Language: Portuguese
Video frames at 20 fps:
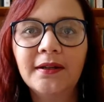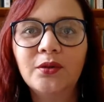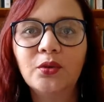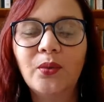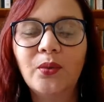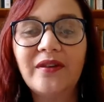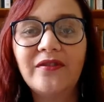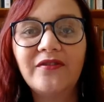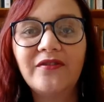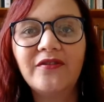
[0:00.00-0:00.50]

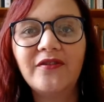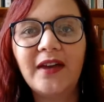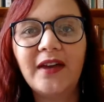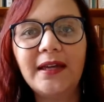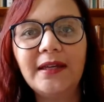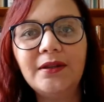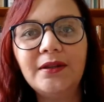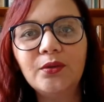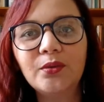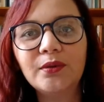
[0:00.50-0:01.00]
No
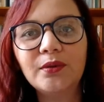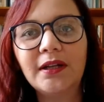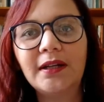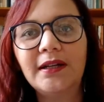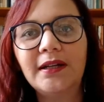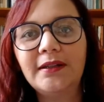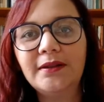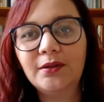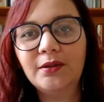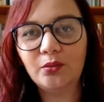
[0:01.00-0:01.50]
efeito da
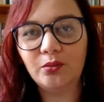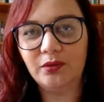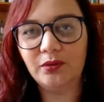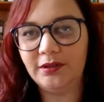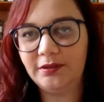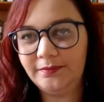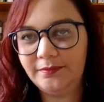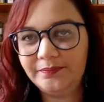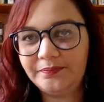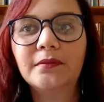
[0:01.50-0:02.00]

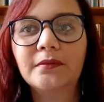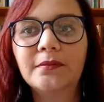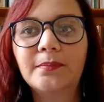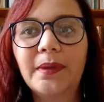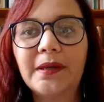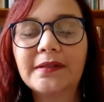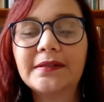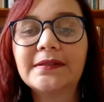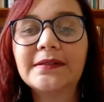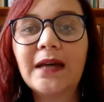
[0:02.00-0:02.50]
leitura.
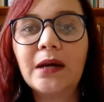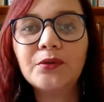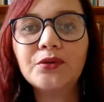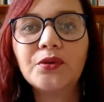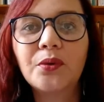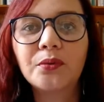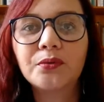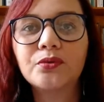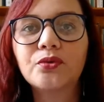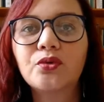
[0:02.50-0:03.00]
Pensar os
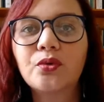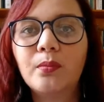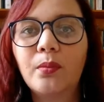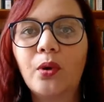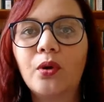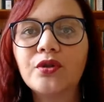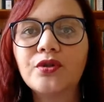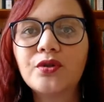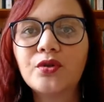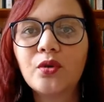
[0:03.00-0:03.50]
contos do
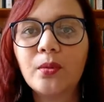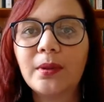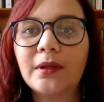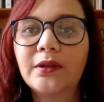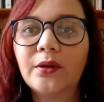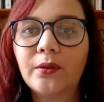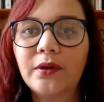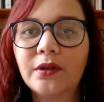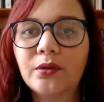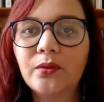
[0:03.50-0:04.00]
Borges sobre a
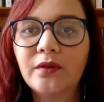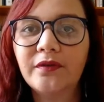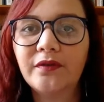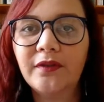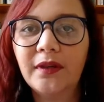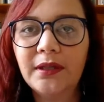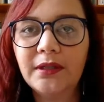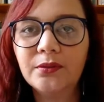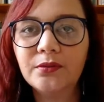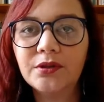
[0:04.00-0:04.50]
teoria do
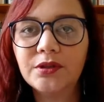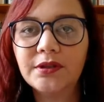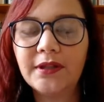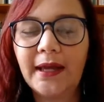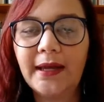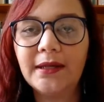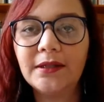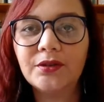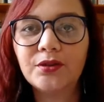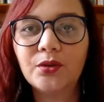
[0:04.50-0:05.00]
efeito
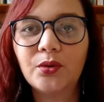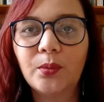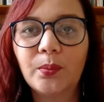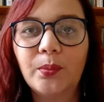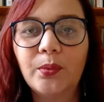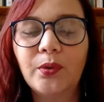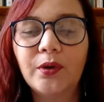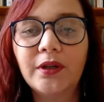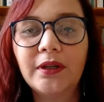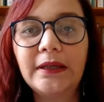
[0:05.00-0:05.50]
estético,
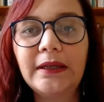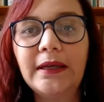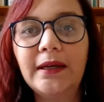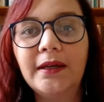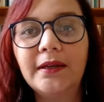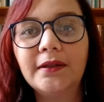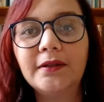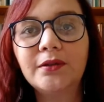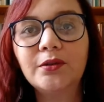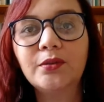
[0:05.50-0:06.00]

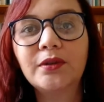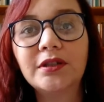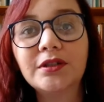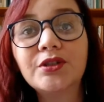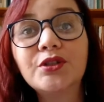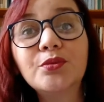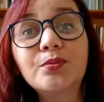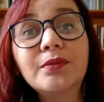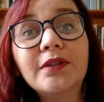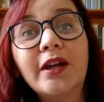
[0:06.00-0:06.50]
porque
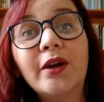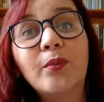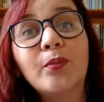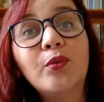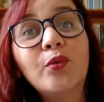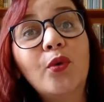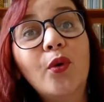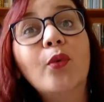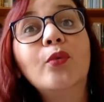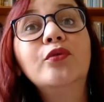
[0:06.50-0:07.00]
durante um
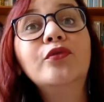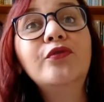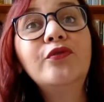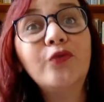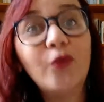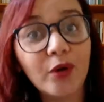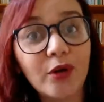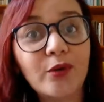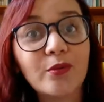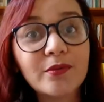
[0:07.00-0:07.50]
tempo o conto
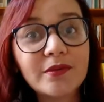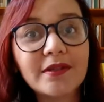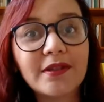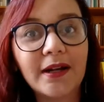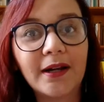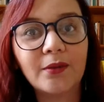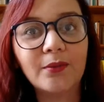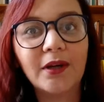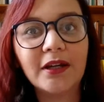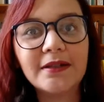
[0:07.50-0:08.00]
foi
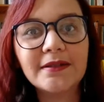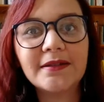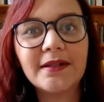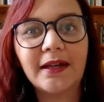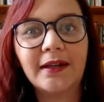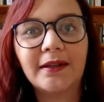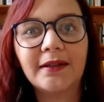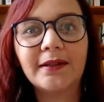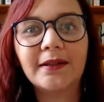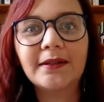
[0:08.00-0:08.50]
considerado uma
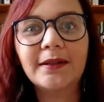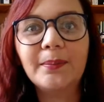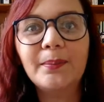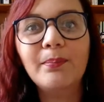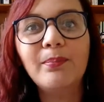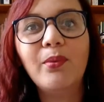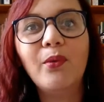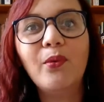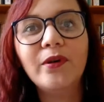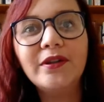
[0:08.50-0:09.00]
resenha, né?
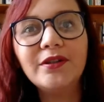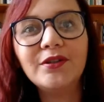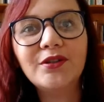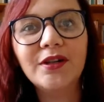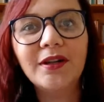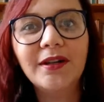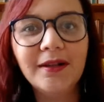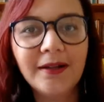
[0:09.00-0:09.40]
Depois